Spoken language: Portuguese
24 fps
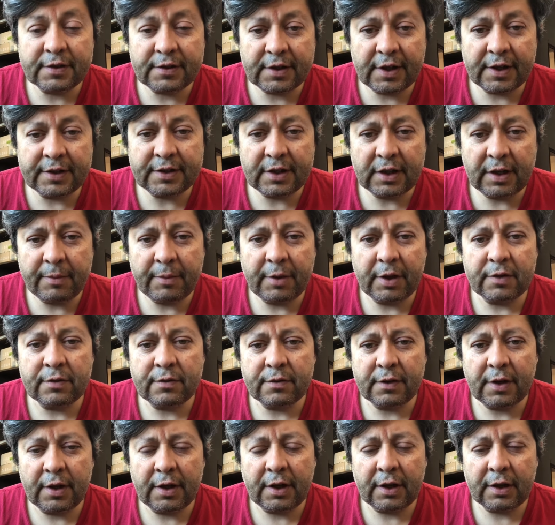três elementos,
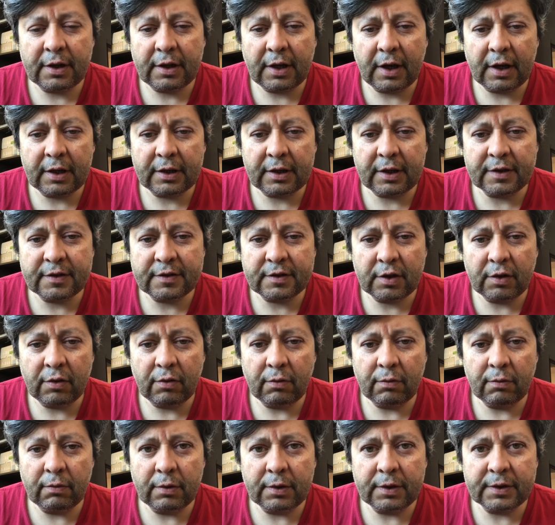né, a,
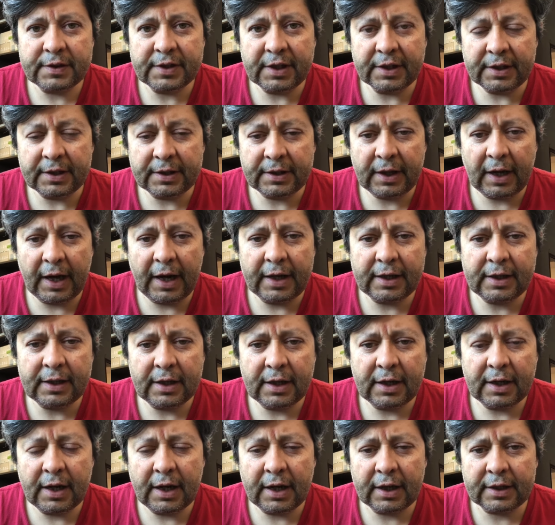questão
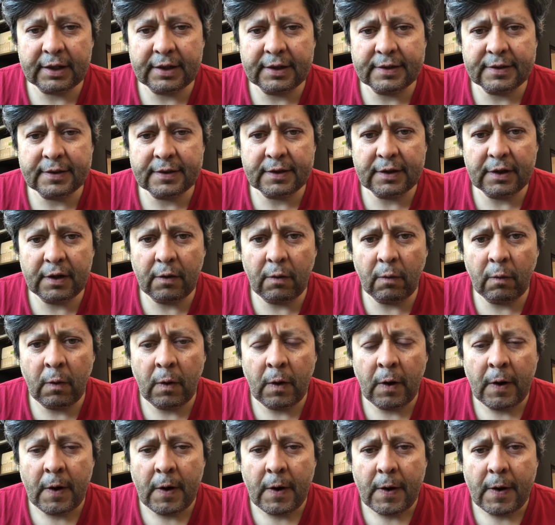sanitária, a questão
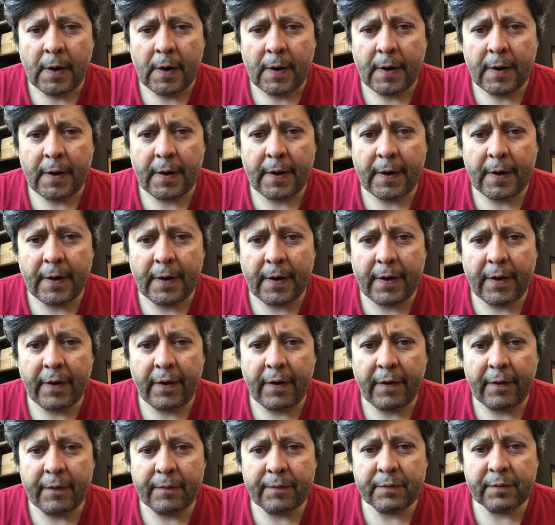
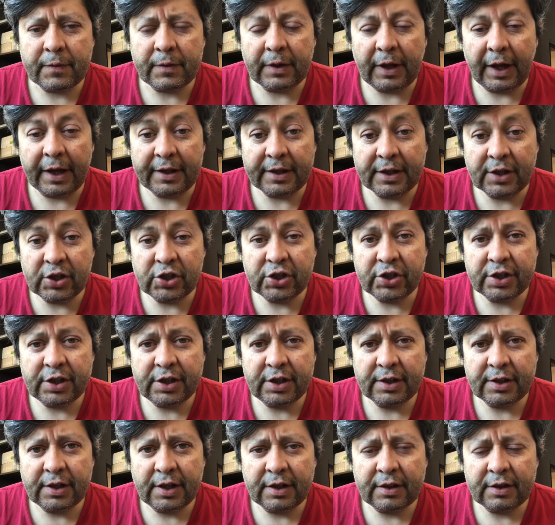é, da
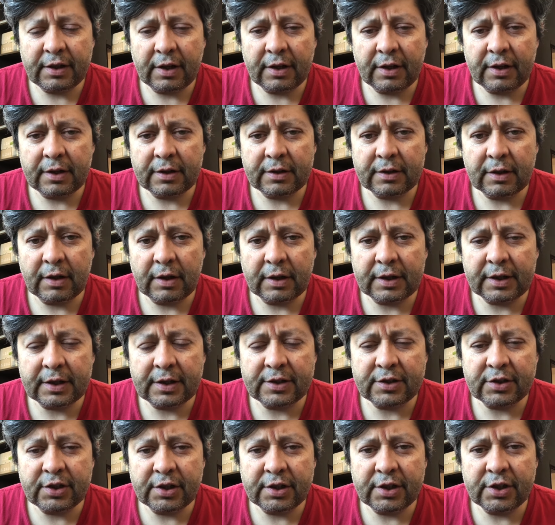energia, né, da, da
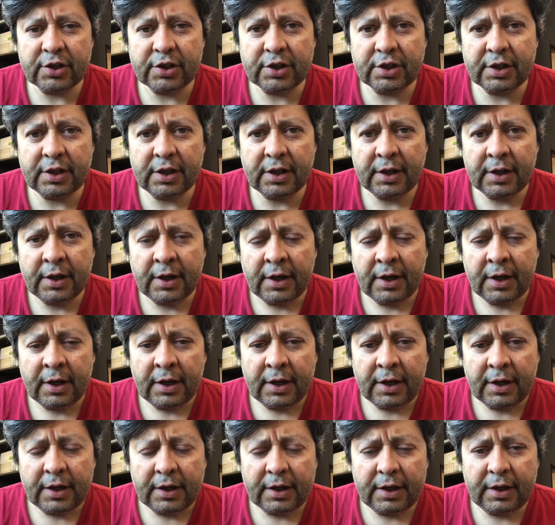crise de energia
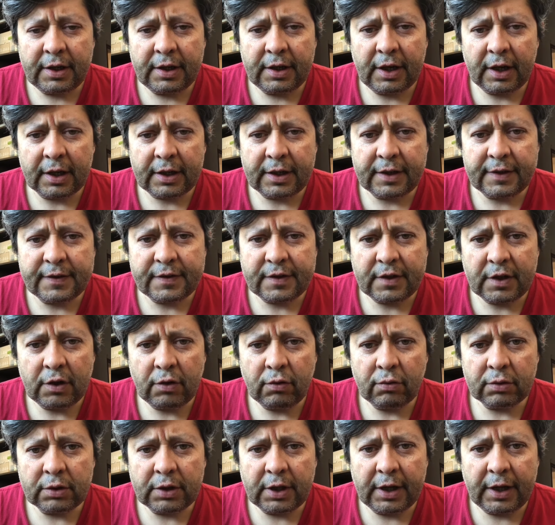e a
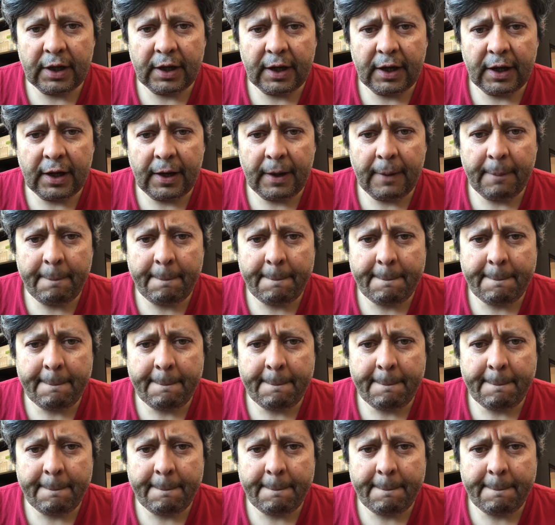questão da,